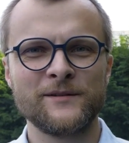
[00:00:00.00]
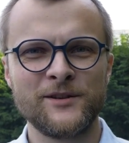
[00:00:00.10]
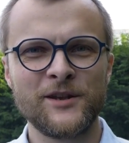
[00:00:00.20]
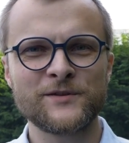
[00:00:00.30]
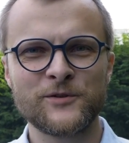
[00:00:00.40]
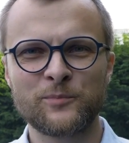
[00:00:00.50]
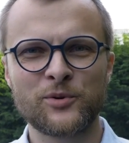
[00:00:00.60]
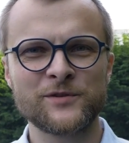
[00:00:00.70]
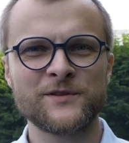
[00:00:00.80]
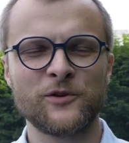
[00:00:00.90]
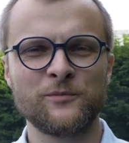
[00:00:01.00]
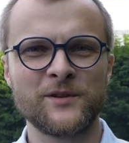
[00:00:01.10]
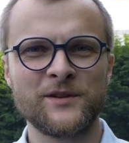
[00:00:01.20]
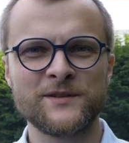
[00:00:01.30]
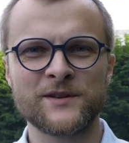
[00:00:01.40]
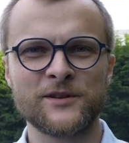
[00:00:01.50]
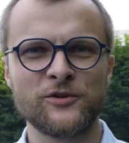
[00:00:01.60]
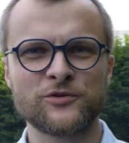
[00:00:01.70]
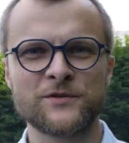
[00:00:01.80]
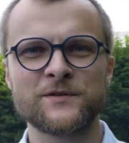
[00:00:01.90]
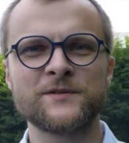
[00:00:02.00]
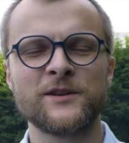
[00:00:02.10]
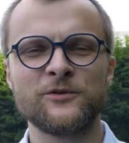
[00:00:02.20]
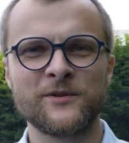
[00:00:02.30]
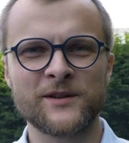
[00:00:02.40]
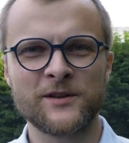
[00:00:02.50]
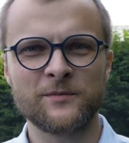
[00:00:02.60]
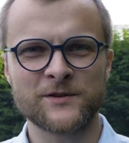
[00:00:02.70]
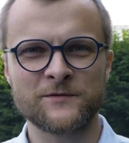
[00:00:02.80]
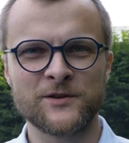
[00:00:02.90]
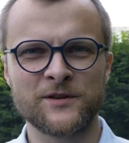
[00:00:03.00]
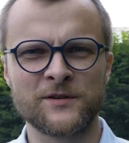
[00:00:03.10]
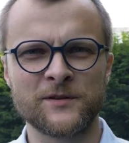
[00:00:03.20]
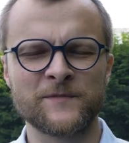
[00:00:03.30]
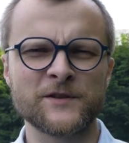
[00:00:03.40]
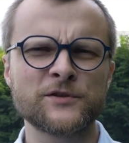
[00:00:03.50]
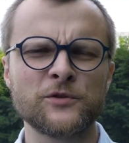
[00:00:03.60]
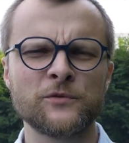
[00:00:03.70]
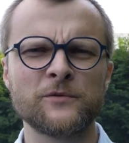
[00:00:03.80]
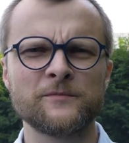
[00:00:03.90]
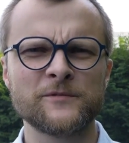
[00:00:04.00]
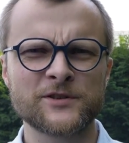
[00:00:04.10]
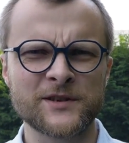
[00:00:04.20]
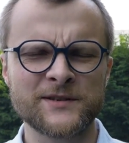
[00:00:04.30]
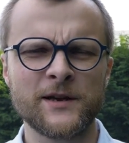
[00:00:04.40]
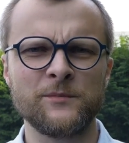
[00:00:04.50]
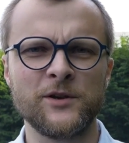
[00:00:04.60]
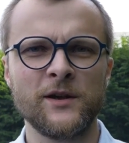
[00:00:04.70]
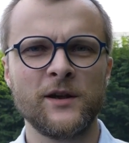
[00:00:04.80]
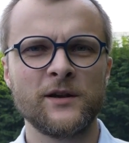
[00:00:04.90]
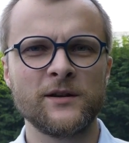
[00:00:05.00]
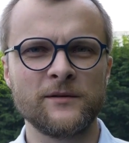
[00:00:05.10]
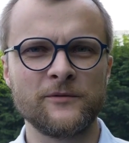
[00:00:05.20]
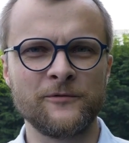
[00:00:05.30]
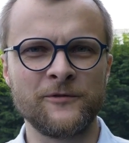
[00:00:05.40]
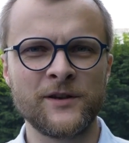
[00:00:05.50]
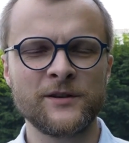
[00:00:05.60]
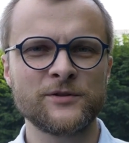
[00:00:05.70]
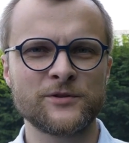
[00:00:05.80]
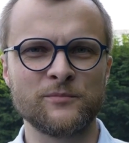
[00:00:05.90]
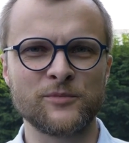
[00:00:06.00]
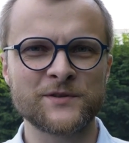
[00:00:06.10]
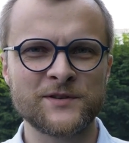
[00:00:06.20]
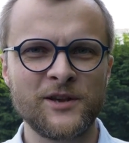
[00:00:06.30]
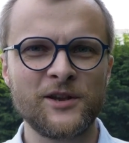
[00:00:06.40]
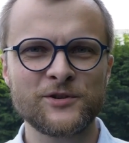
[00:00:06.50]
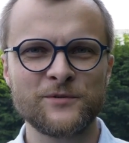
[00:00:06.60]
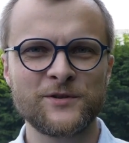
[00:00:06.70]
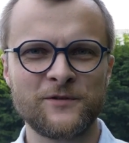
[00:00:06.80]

Nie jest to prosta obietnica tego, że zostaną natychmiast wzięte. Zresztą czasami większym, mocniejszym